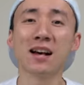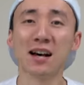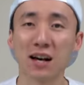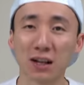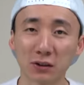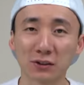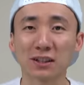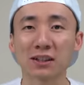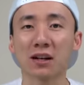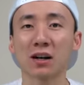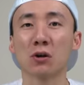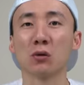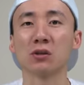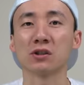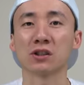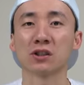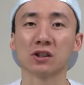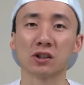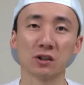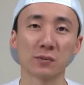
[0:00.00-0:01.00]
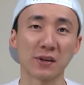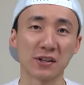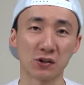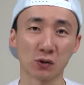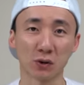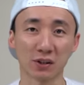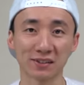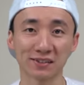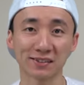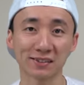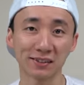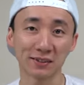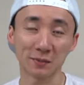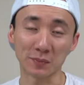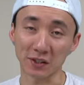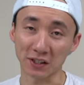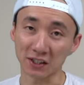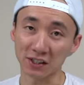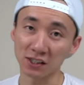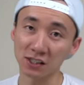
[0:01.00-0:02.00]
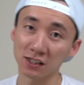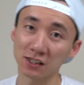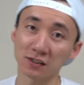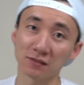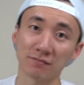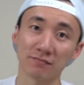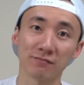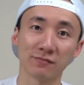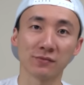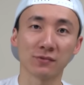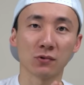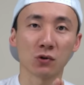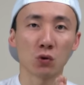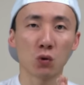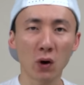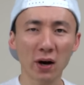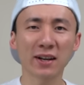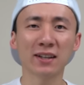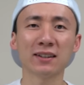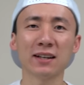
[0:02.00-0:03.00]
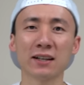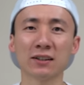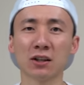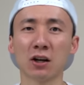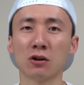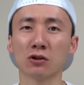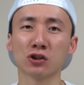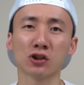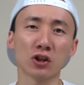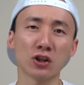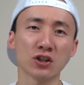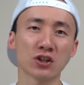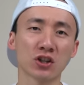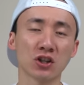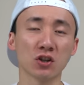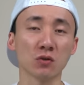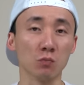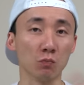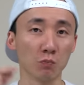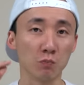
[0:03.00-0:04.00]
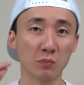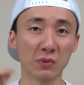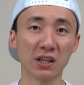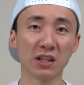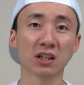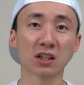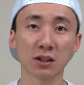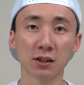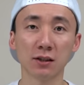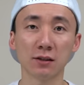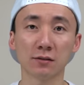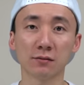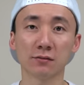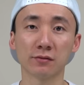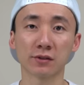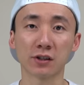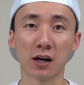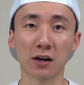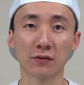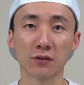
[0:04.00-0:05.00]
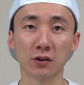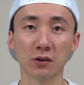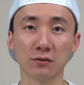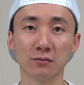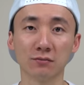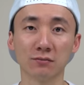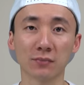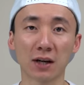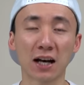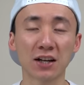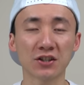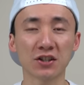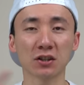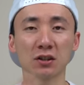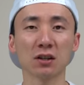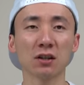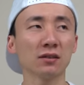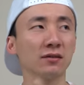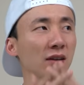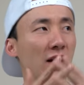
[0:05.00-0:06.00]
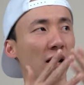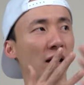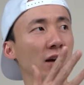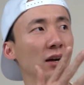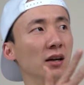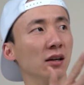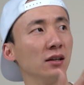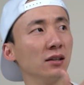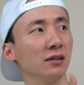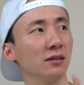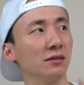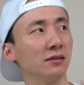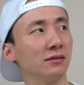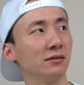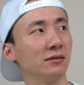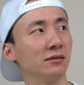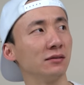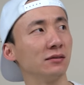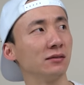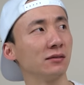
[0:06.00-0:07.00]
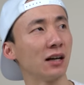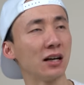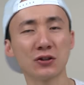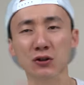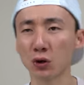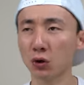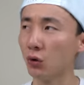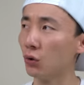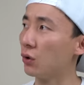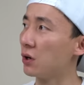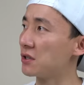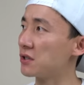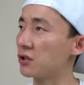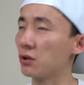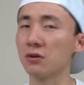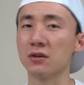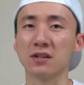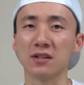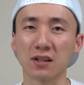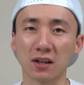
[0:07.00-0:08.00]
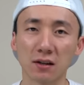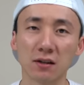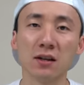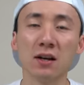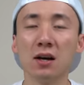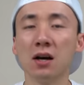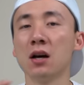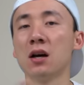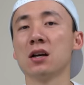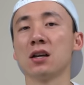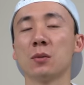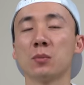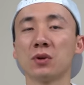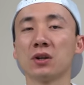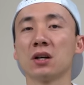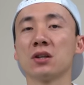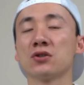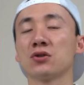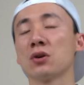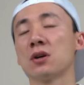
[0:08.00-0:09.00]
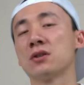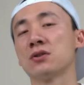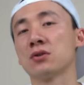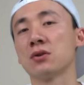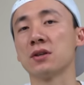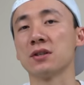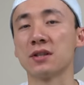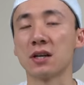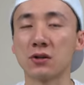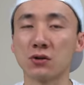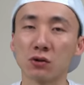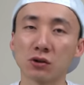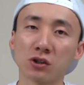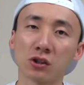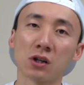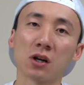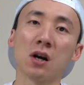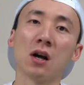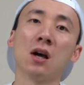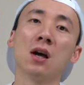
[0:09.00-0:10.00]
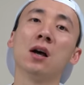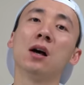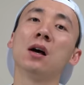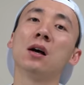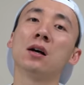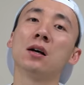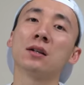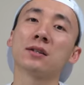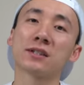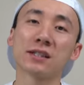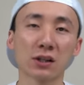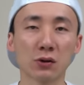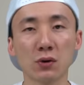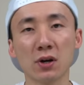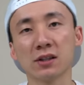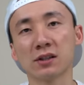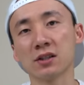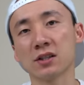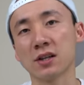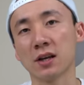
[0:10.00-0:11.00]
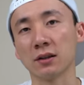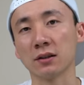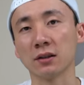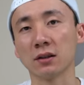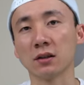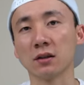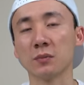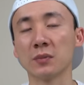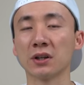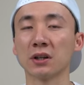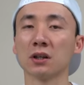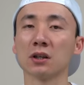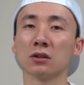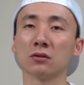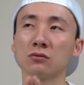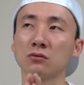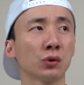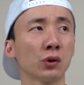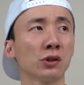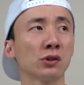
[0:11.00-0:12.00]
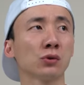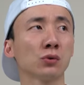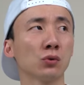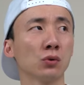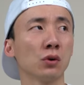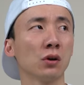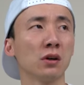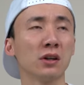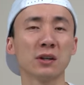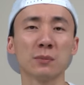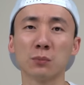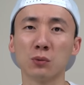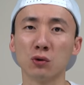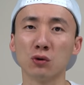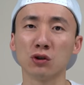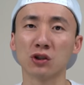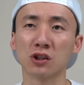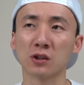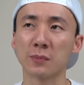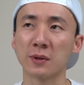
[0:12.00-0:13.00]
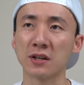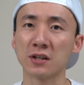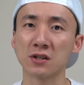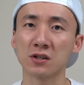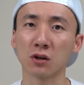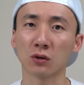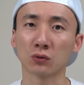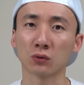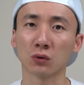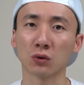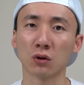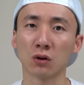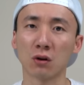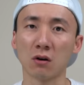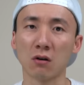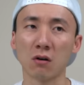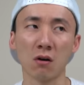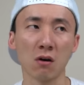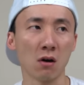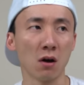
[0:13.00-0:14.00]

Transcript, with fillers: Hello， 大家好，我是米奇沃克斯米哥，欢迎来到这一期米哥拆封。还记得在很久很久以前，也不是很久很久以前，就是几个月之前呢，米哥推出过一部视频，叫做